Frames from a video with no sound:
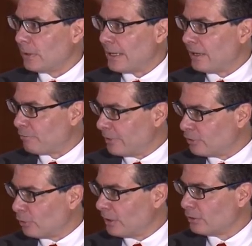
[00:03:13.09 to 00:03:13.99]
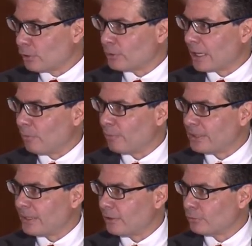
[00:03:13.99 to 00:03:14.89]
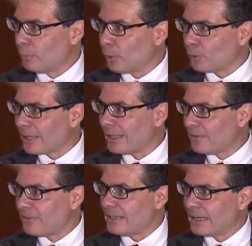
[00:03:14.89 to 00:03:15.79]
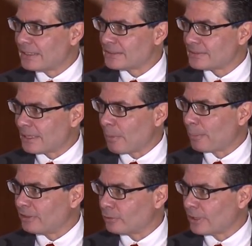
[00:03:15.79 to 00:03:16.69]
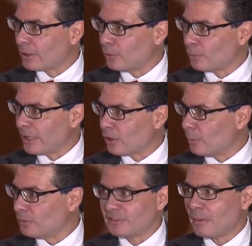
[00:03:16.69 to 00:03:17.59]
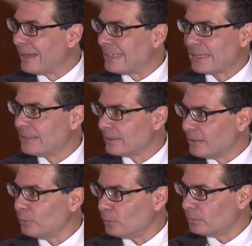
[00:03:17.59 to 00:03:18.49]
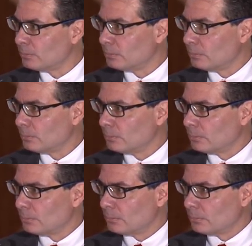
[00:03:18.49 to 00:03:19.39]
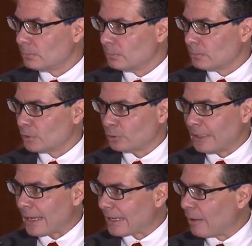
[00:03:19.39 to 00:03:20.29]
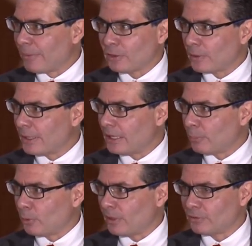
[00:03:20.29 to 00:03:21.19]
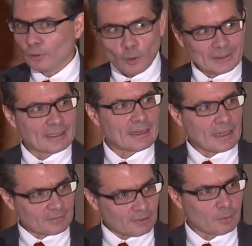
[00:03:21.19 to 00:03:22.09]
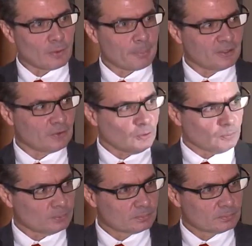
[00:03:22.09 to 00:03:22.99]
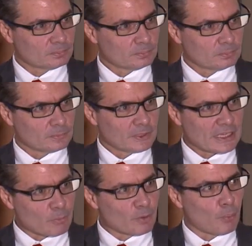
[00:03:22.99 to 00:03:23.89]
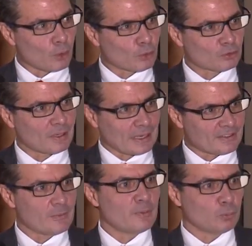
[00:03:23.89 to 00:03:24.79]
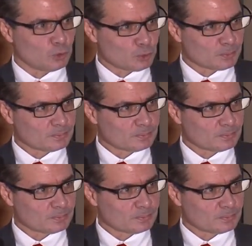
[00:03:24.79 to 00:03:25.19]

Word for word: En las pensiones, no nos digamos mentiras, uno podría definir el sistema pensional colombiano como un sistema inequitativo, donde la gran mayoría de la población no va a tener acceso a una pensión y muy pocos reciben mucho